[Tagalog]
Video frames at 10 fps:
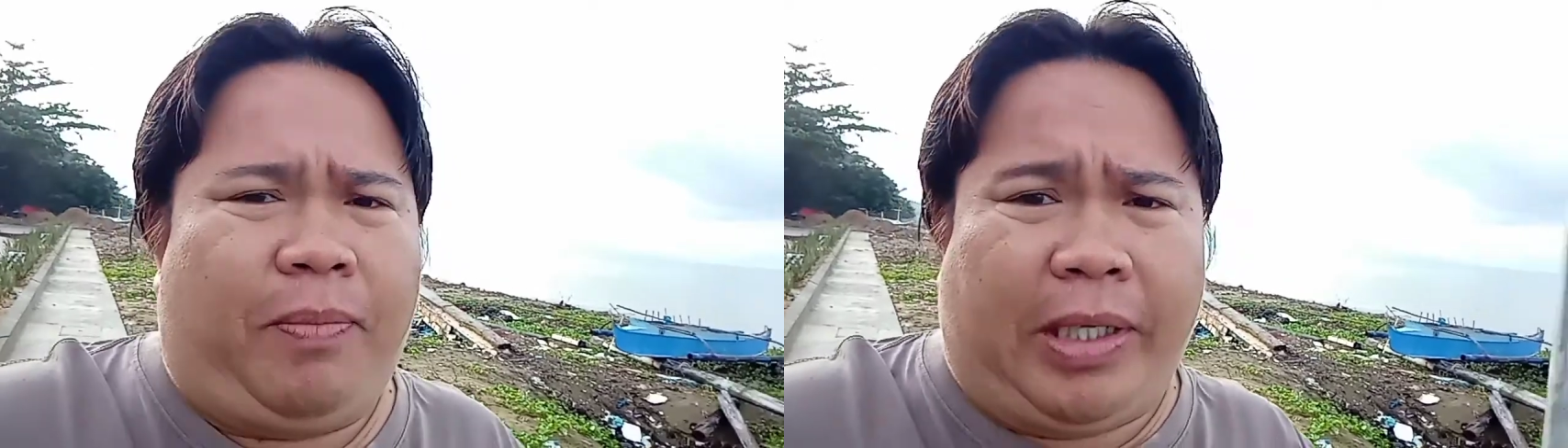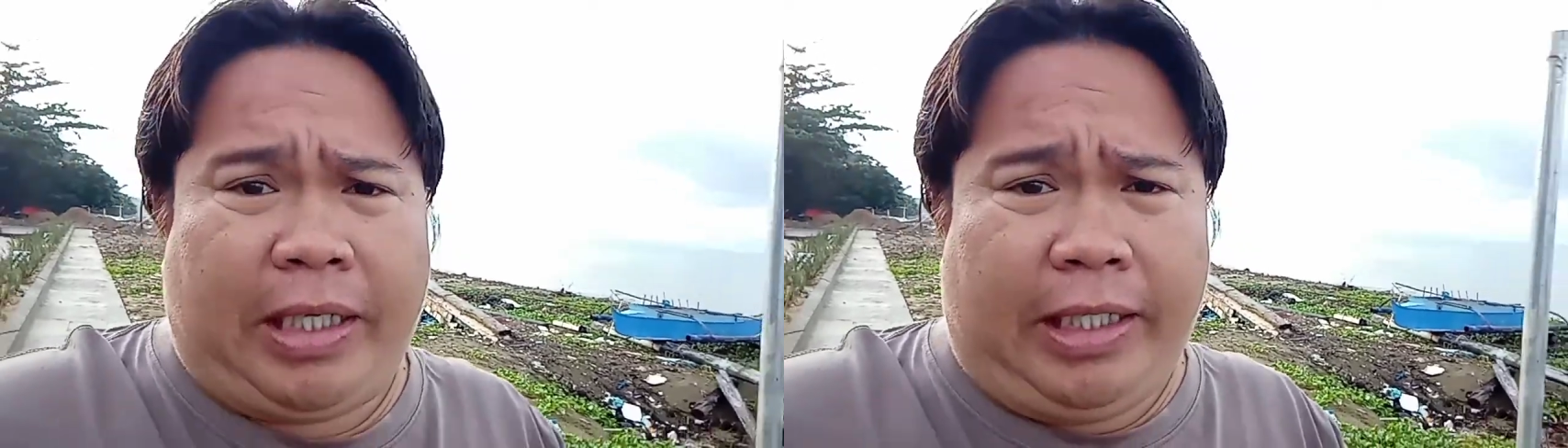
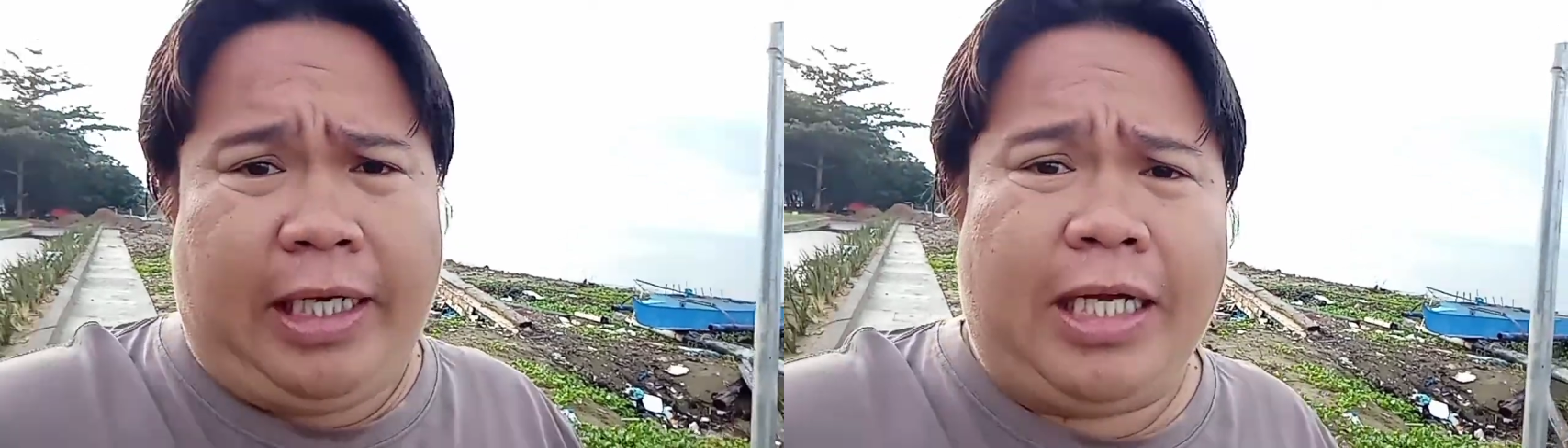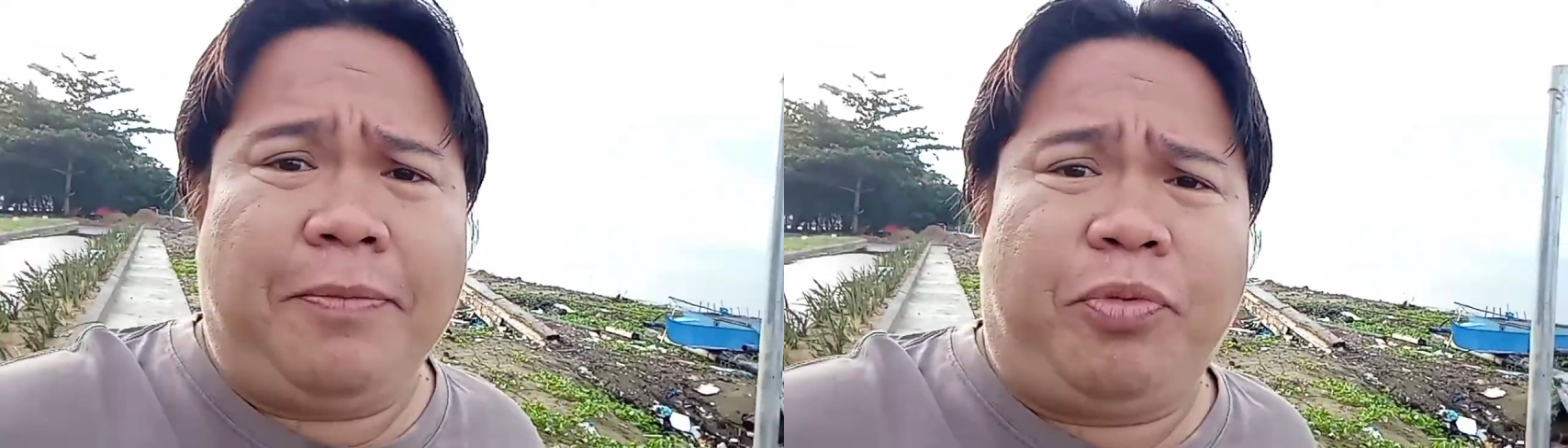para
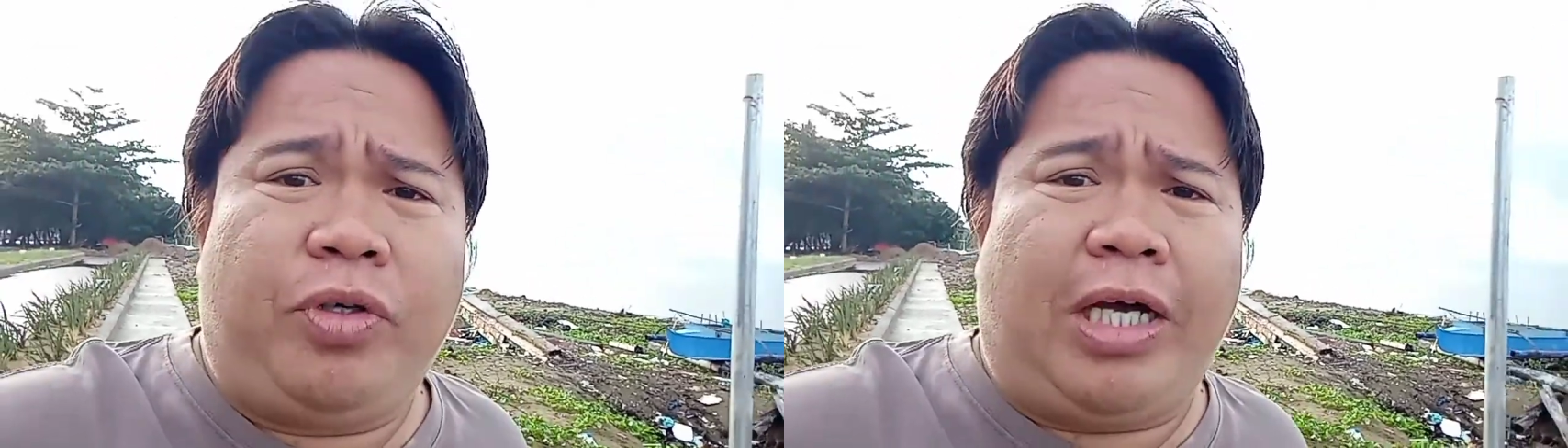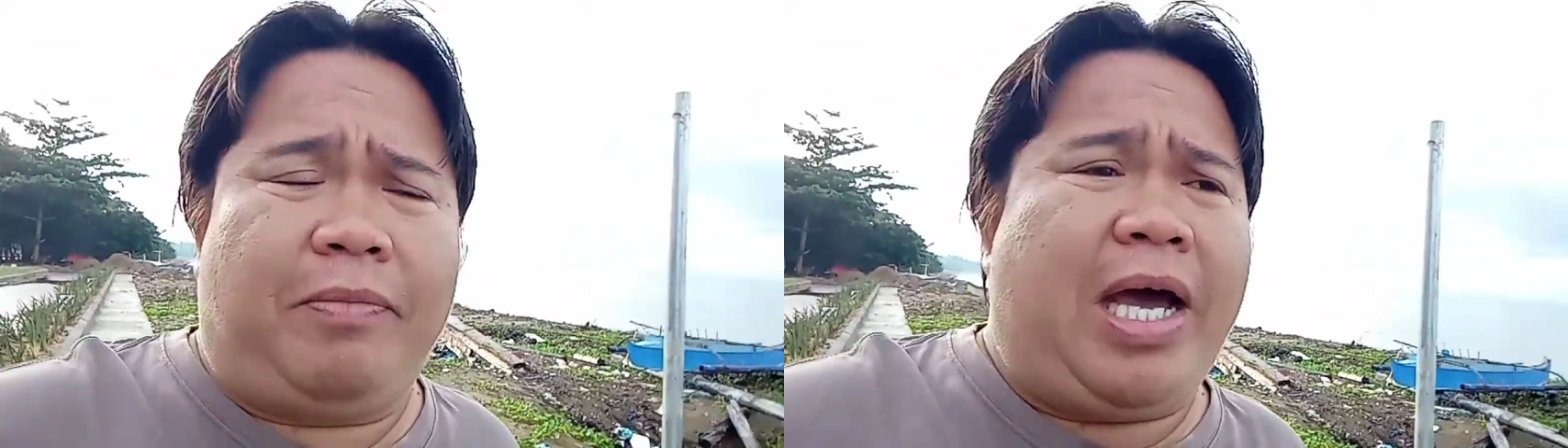daghan
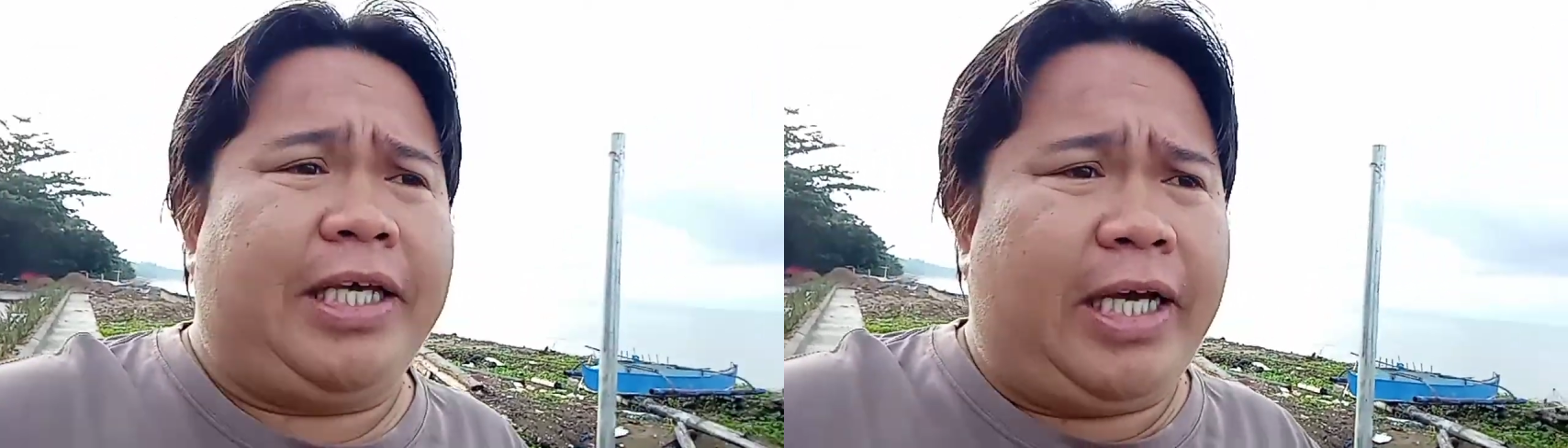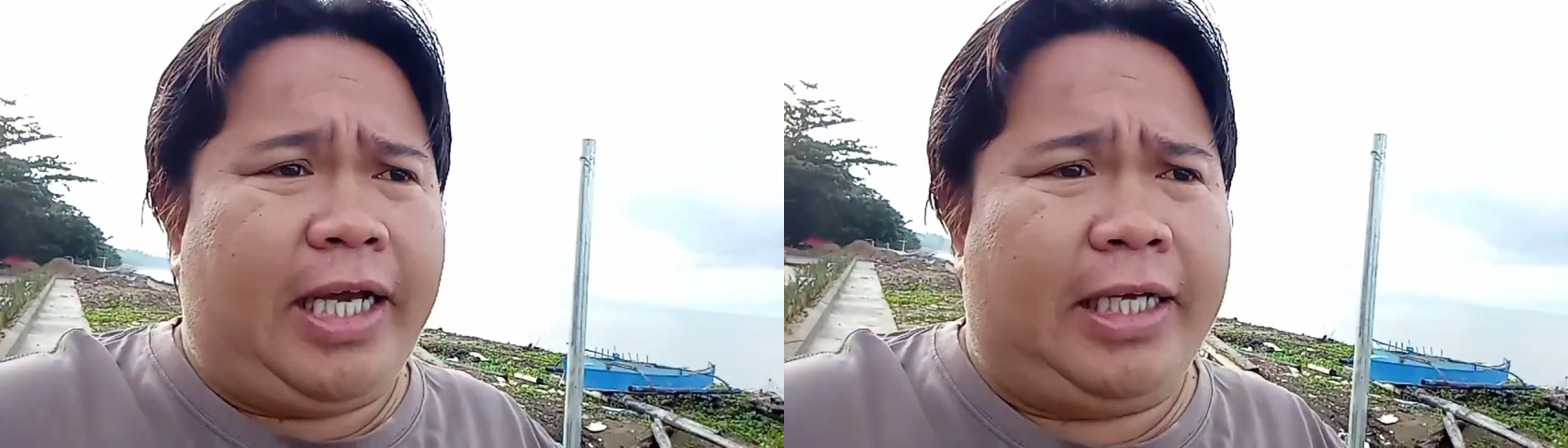pud ang
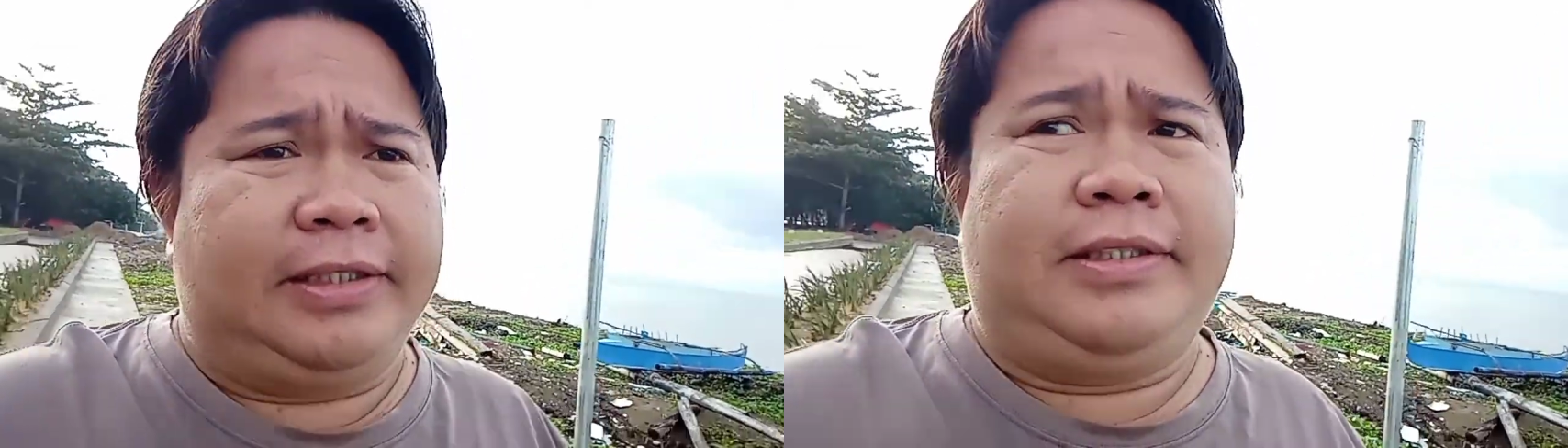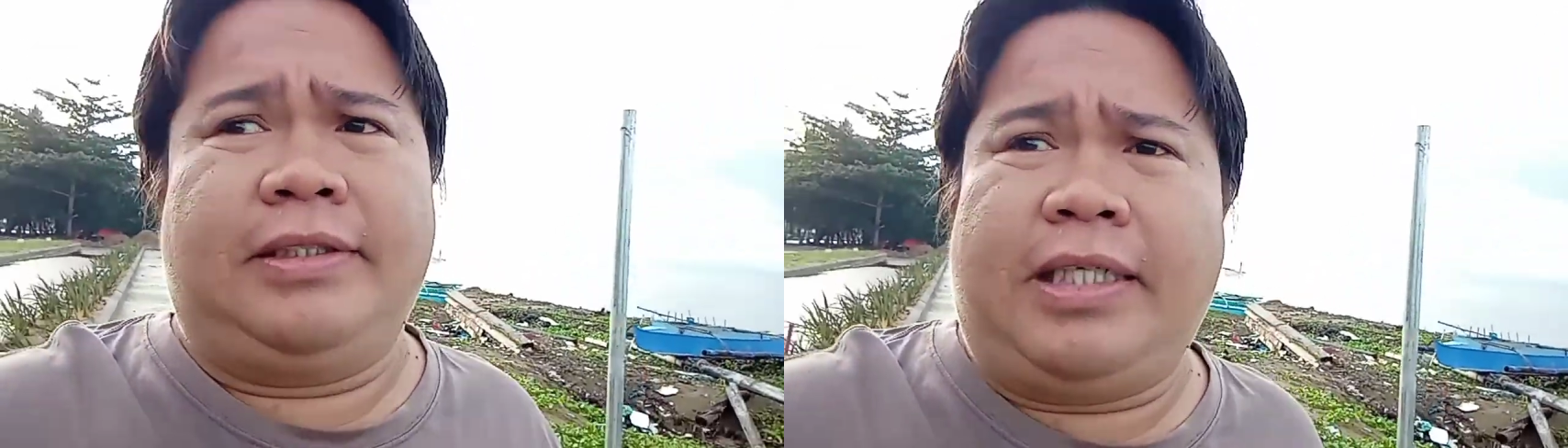mahayagan